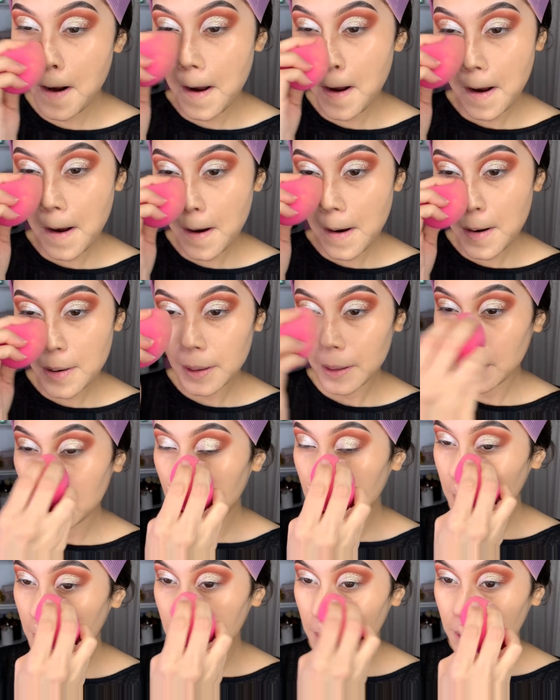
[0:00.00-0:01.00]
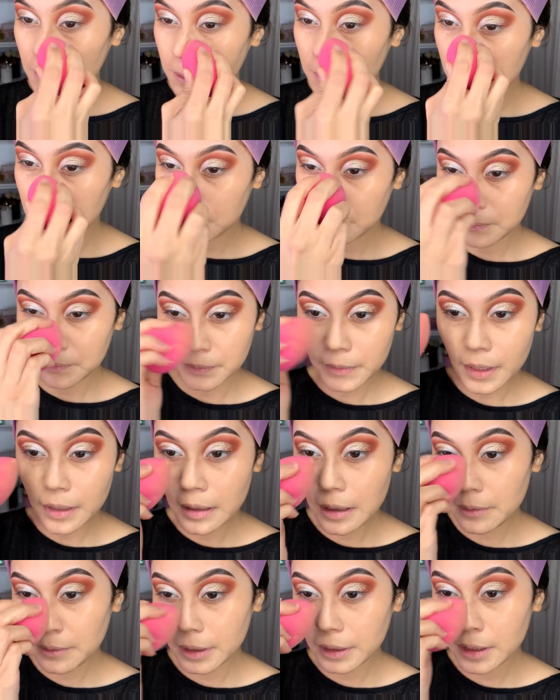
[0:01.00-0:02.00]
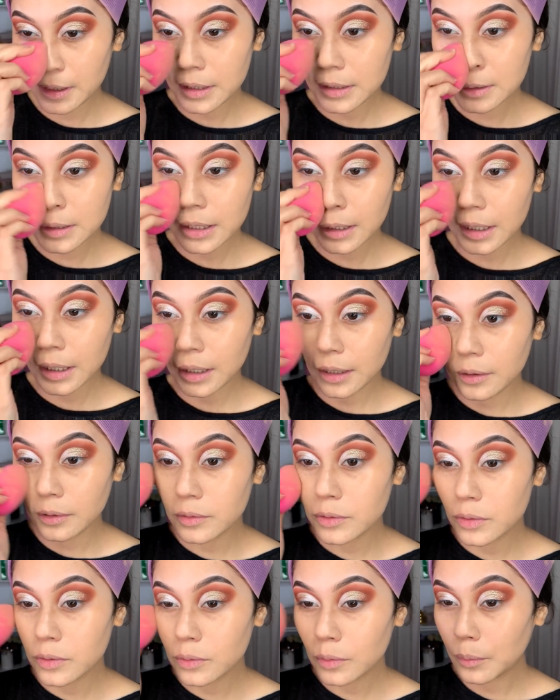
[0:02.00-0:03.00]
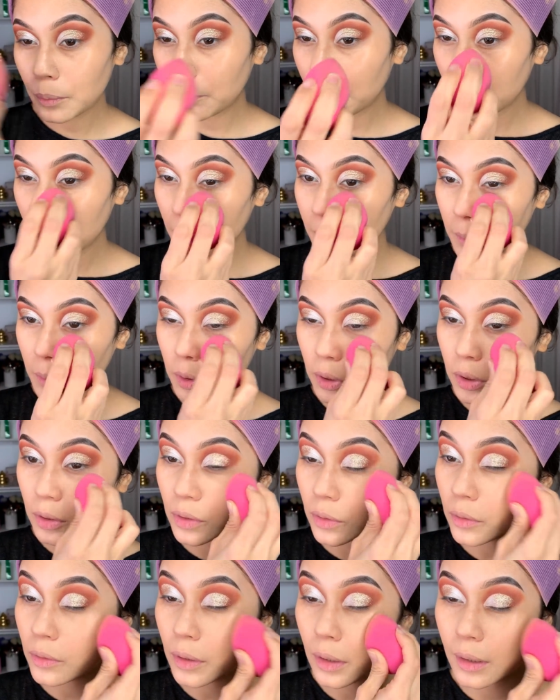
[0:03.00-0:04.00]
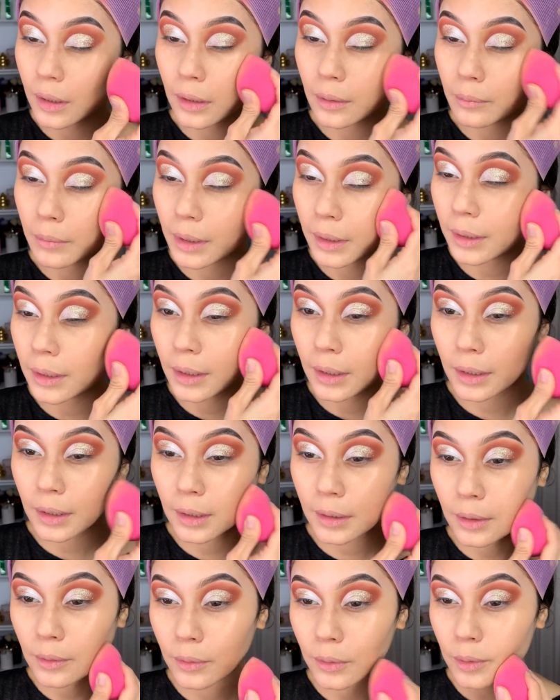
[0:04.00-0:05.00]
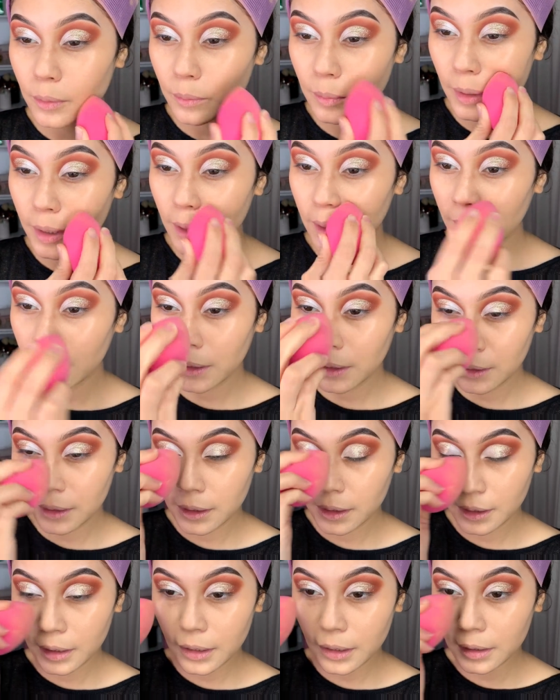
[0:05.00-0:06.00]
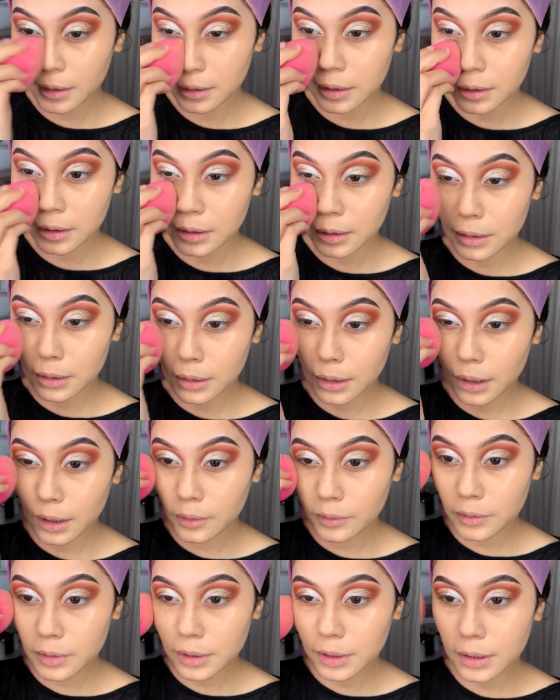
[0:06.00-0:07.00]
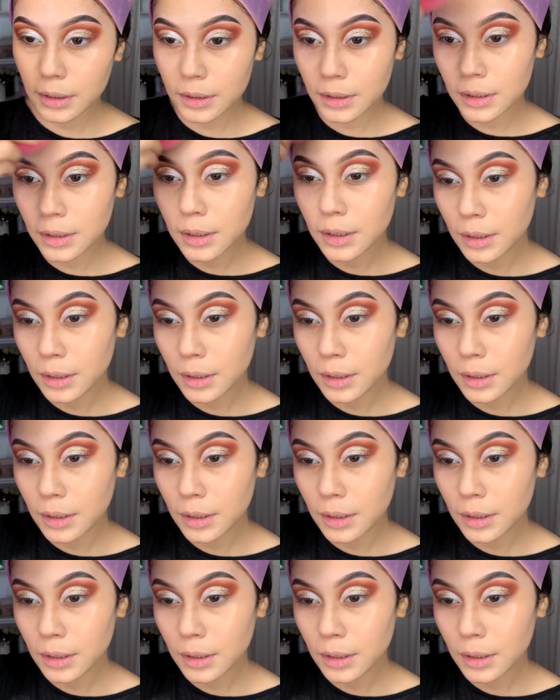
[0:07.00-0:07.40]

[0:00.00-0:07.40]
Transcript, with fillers: Ok, listo. La verdad es que quedó súper bonito el maquillaje de hoy. Me ha encantado, chicas.